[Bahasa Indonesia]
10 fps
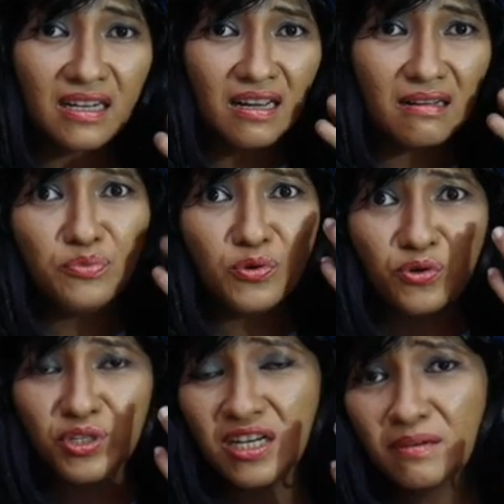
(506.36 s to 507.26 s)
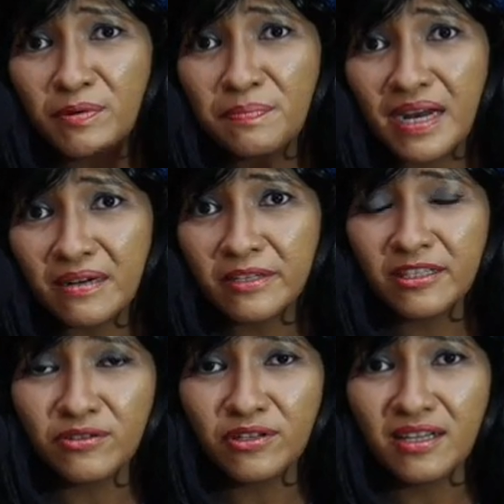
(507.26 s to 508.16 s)
ada bruise, ada memar
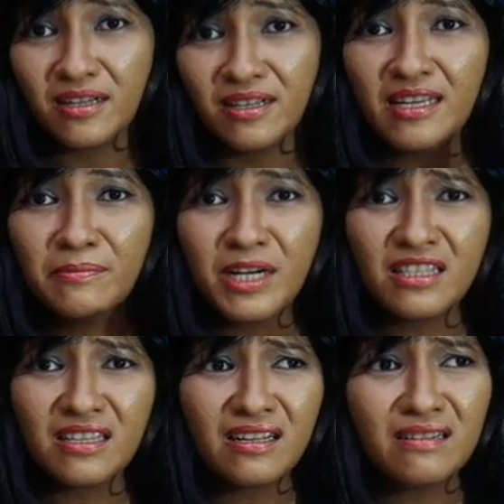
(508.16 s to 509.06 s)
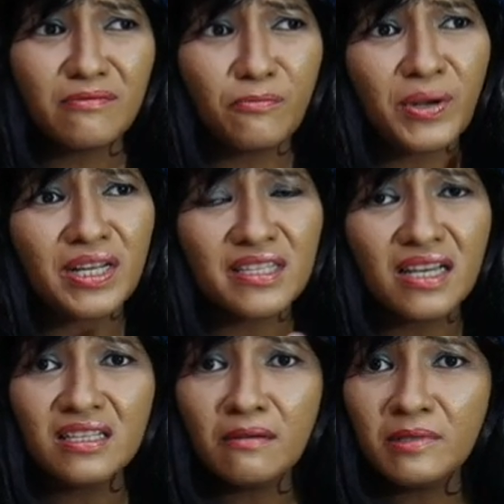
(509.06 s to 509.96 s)
gitu ya. Ia mengatakan pada
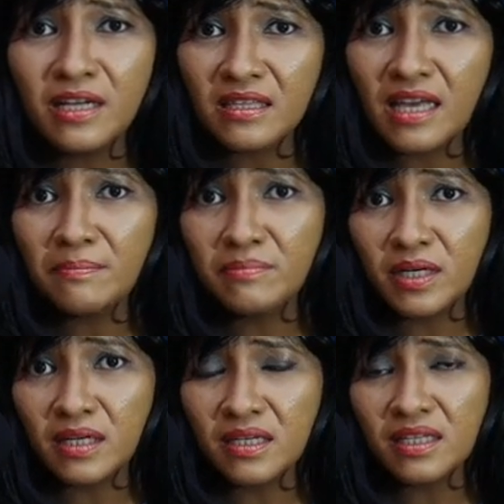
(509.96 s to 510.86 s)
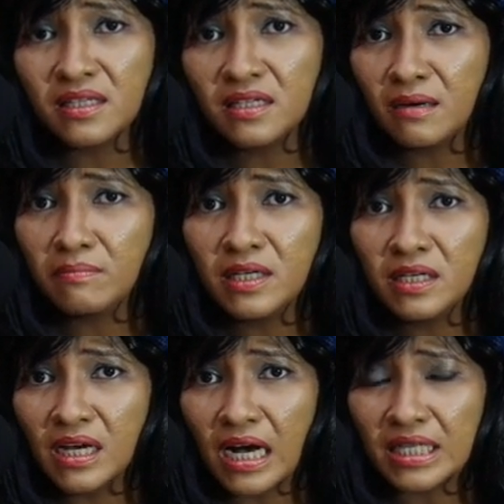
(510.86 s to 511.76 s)
saat ia melihat Ember, ia tidak
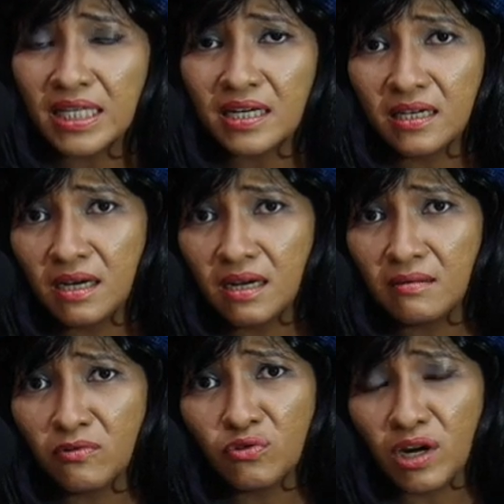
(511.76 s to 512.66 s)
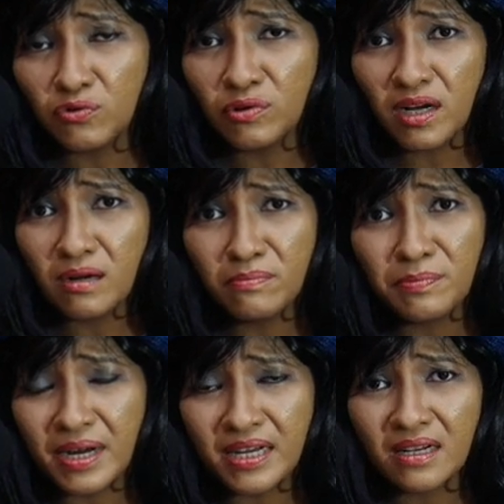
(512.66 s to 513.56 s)
melihat ada luka-luka
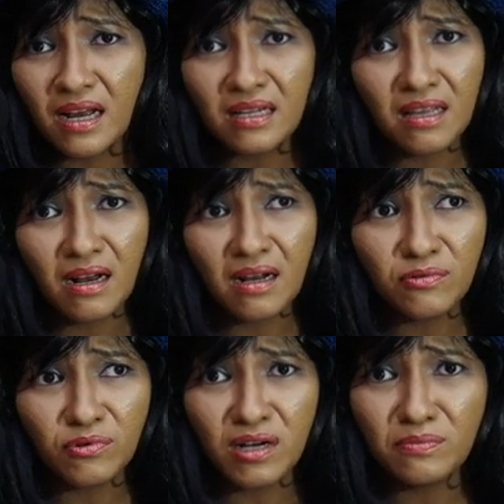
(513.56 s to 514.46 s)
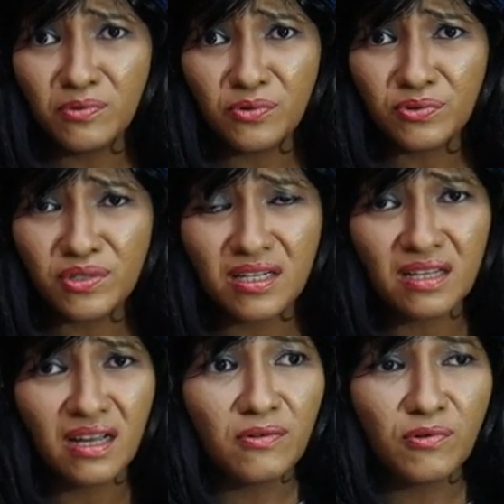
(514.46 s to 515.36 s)
memar, ada luka bruise,
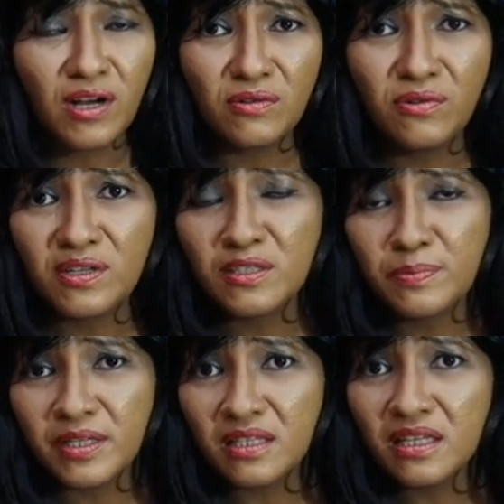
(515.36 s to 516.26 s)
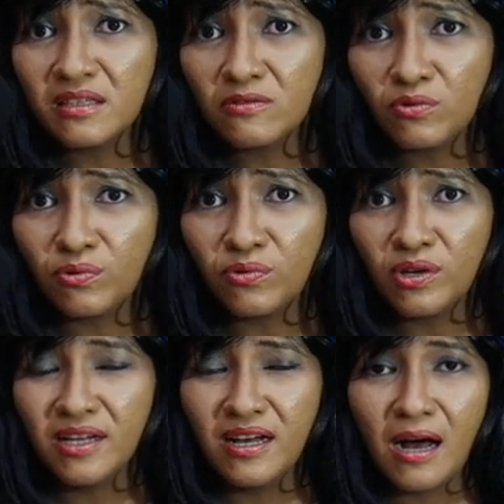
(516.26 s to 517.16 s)
ada luka gores seperti itu.
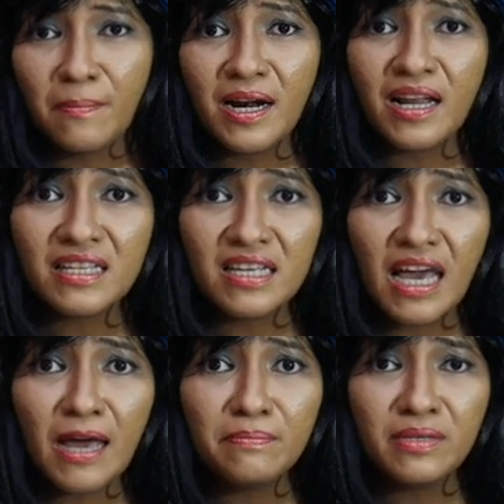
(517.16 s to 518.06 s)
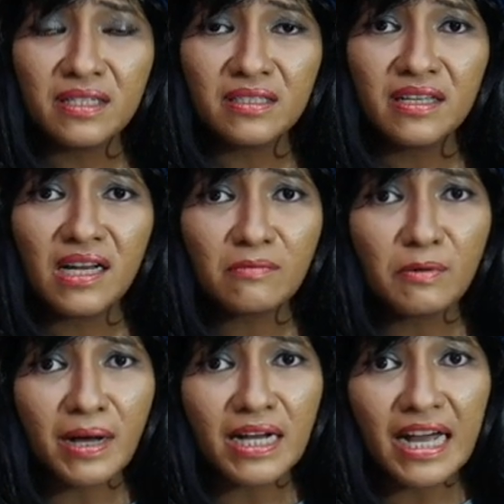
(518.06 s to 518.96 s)
Apalagi Ember jarang
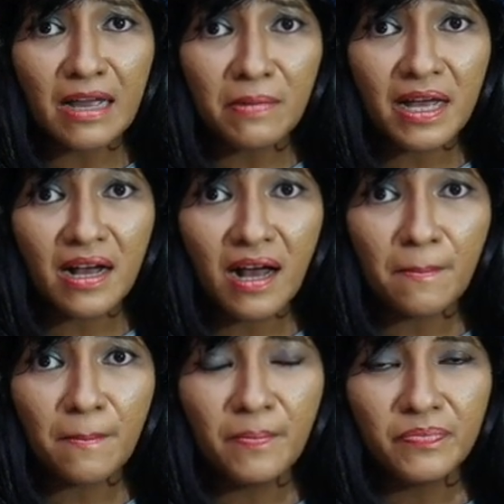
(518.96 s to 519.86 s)
memakai make up